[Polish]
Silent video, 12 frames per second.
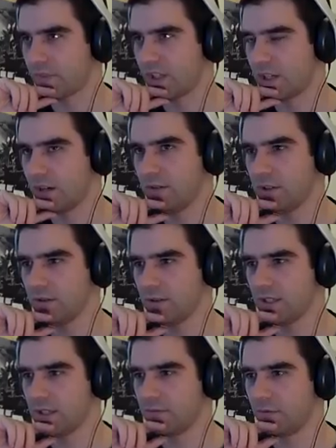Ciekawe, co to
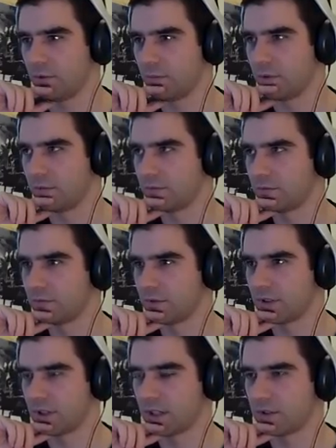za zwój był. To
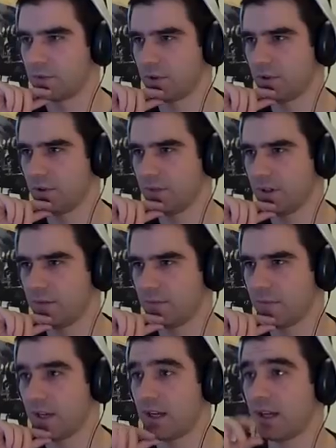jest jakaś broń nowa?
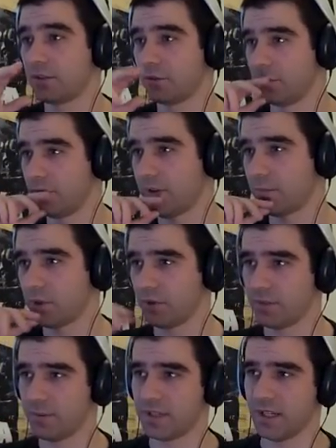A, to nowa
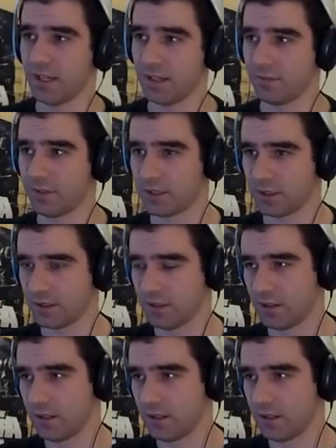broń specjalna, wiecie.